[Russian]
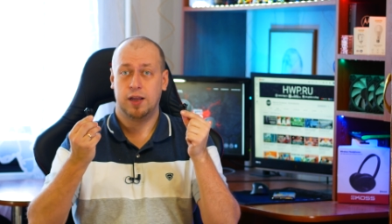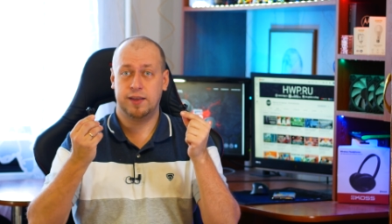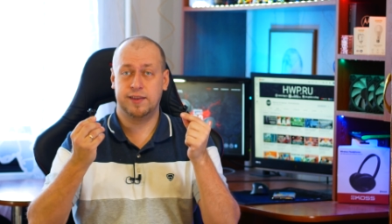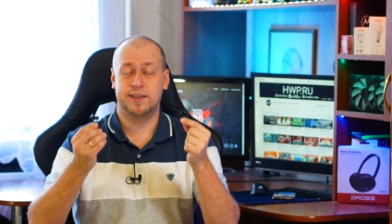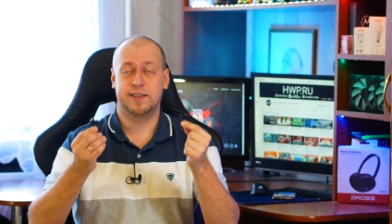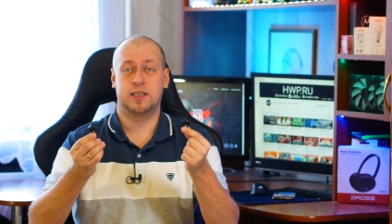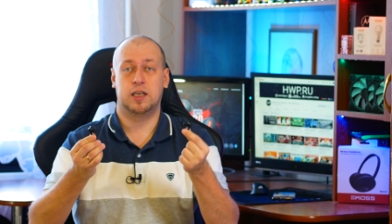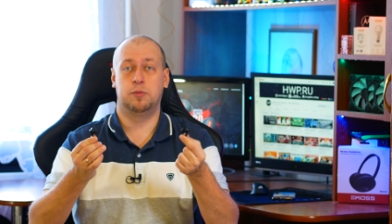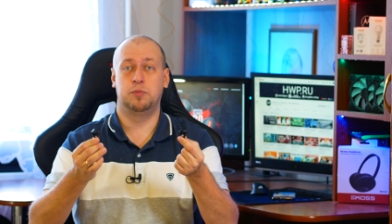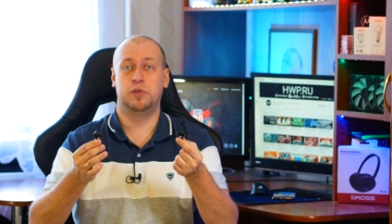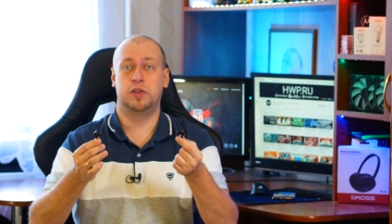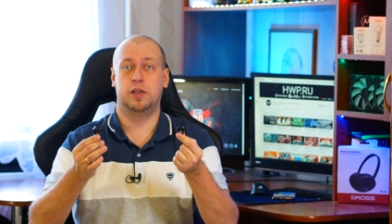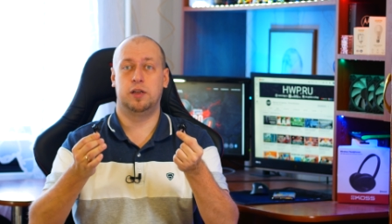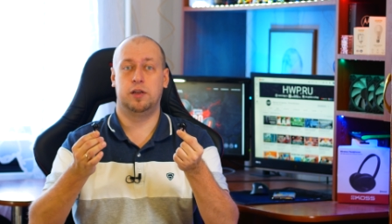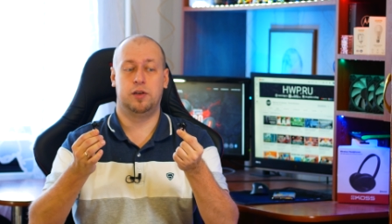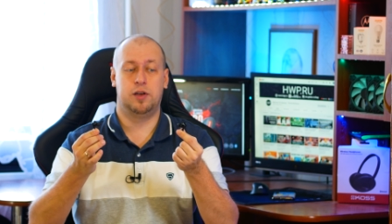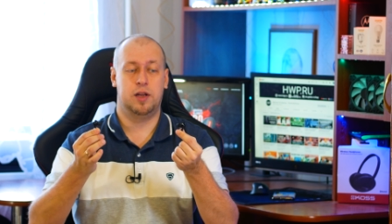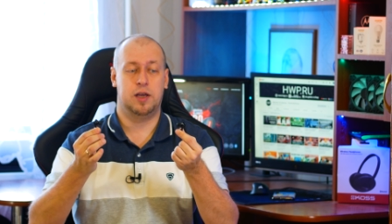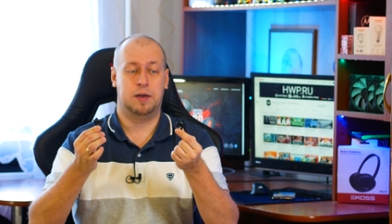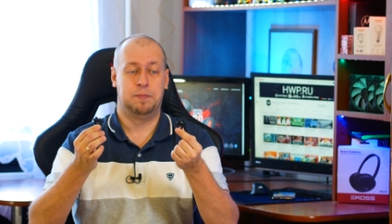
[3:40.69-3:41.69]
И на самом
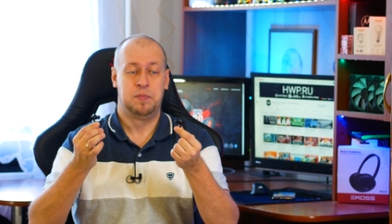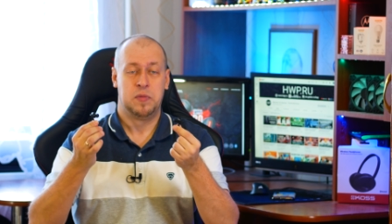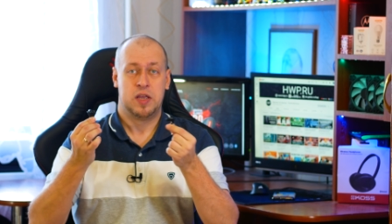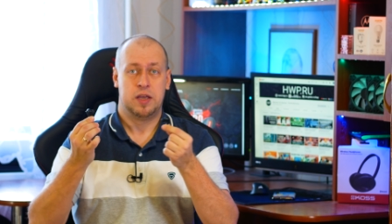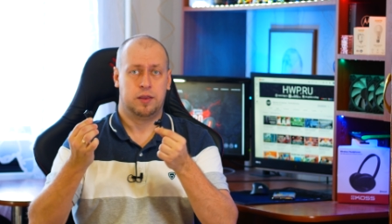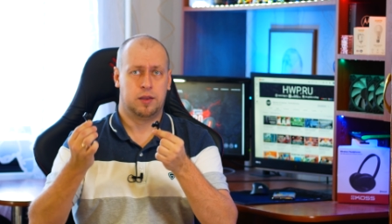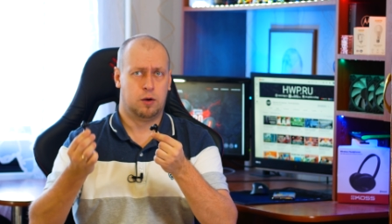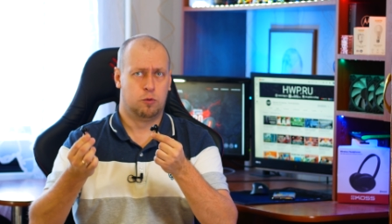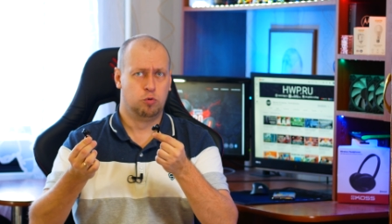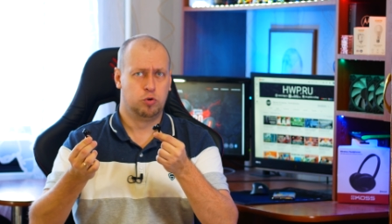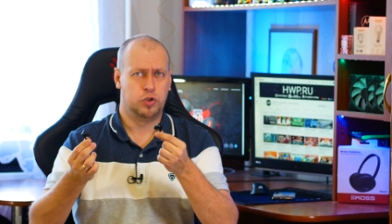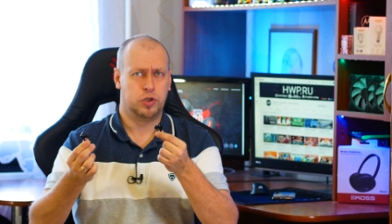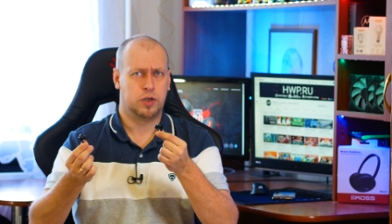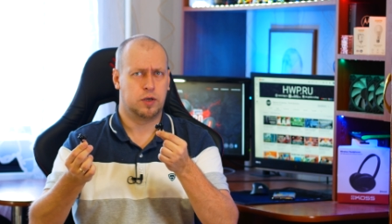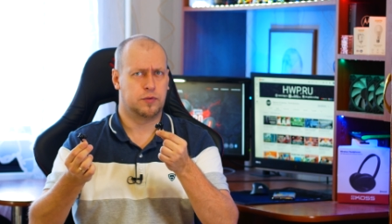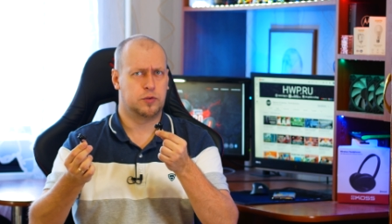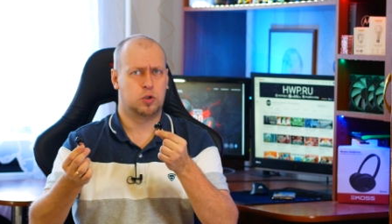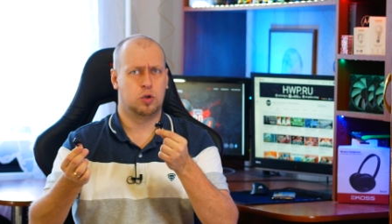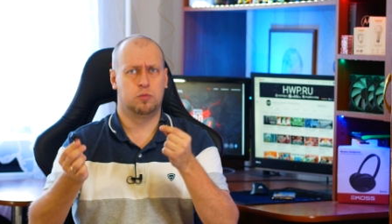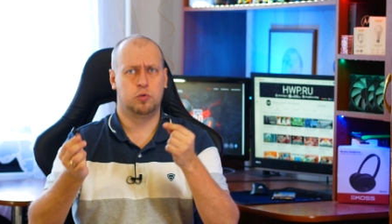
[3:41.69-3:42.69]
деле для
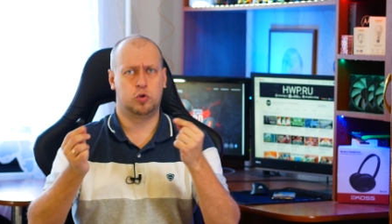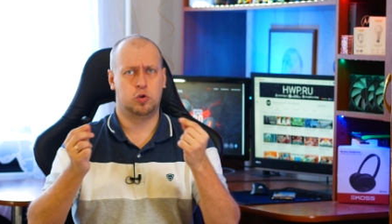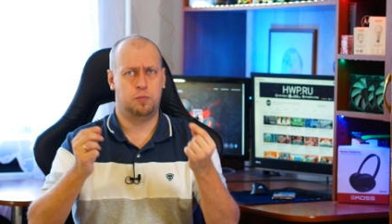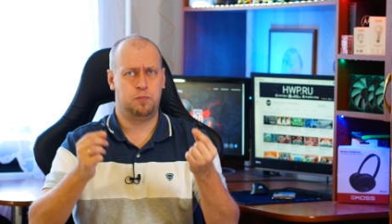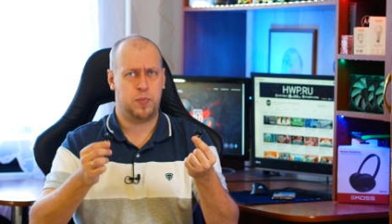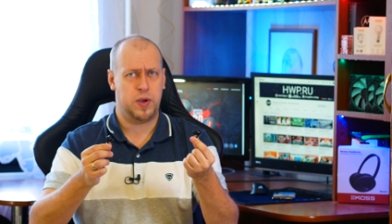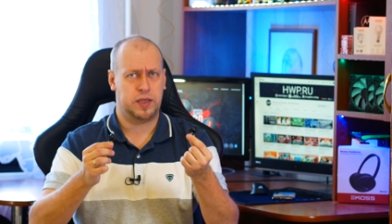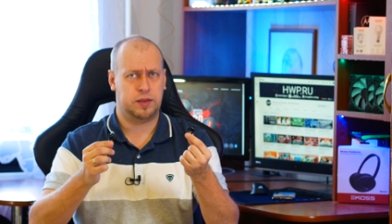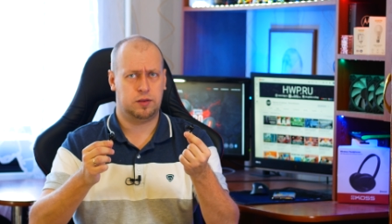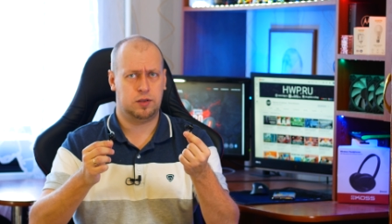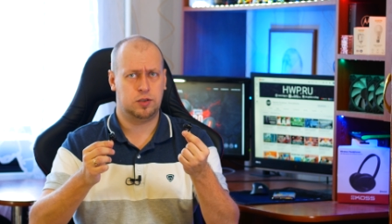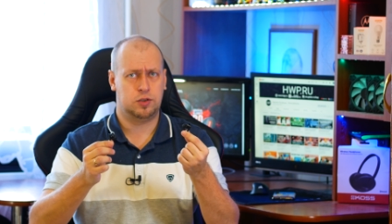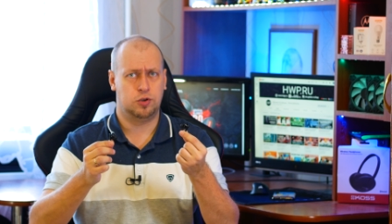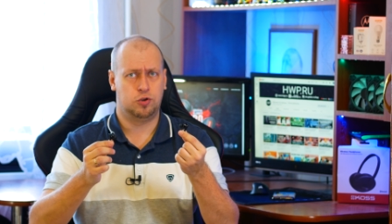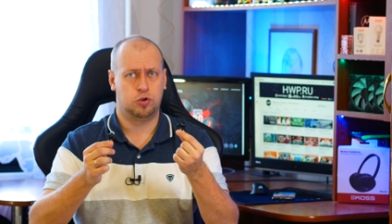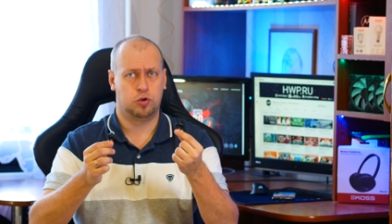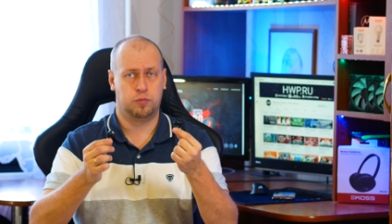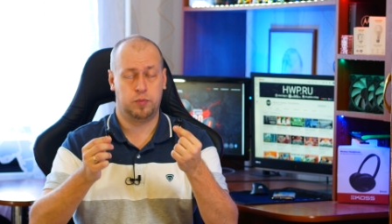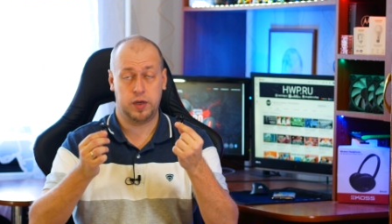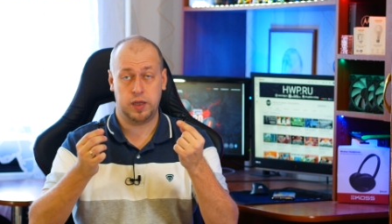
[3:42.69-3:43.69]
наушников стоимостью
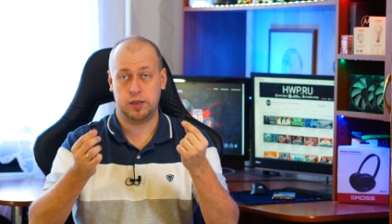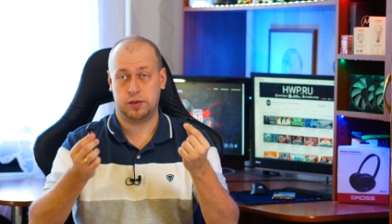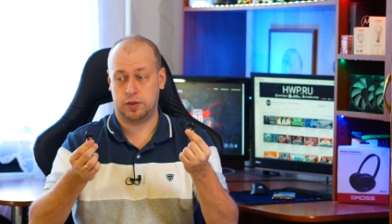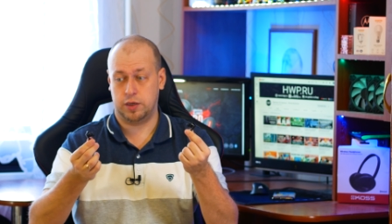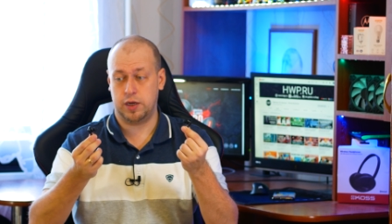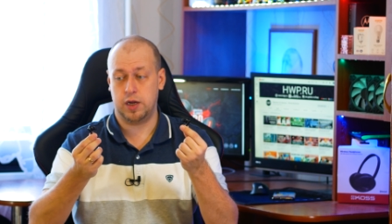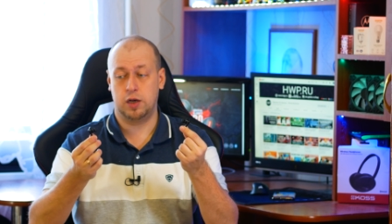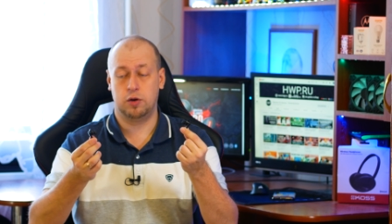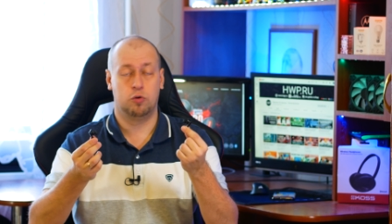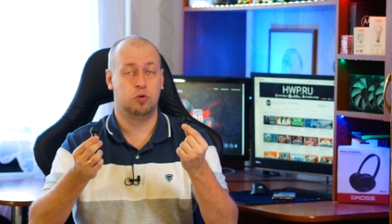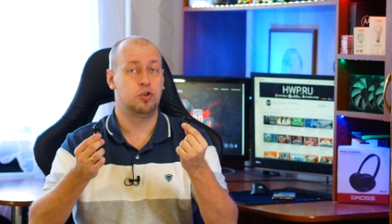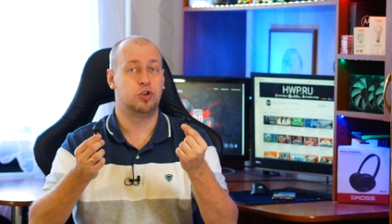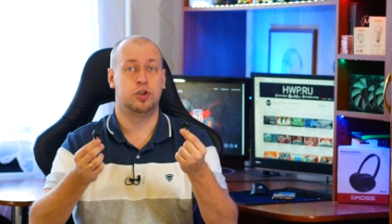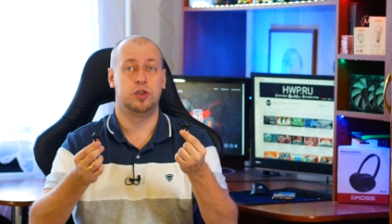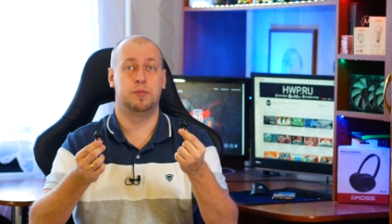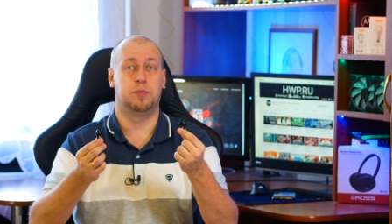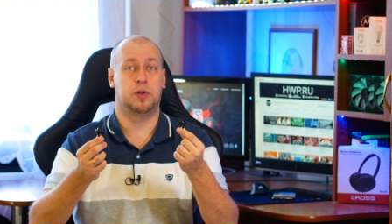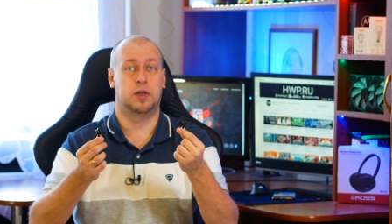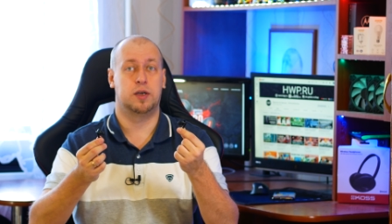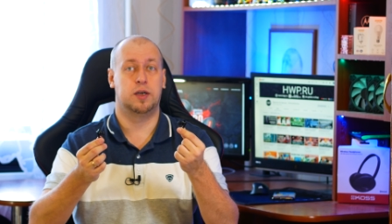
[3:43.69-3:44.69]
5000 рублей это реально
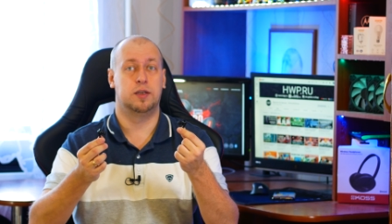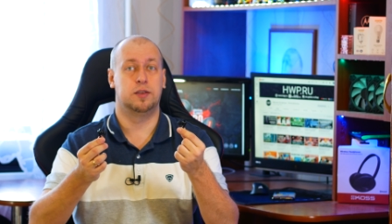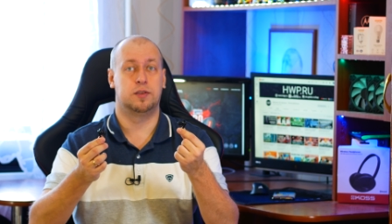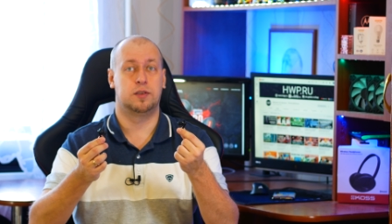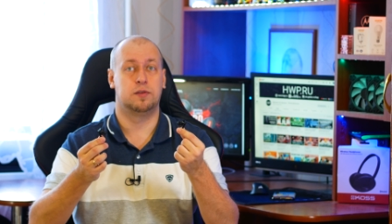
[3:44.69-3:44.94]
очень неплохая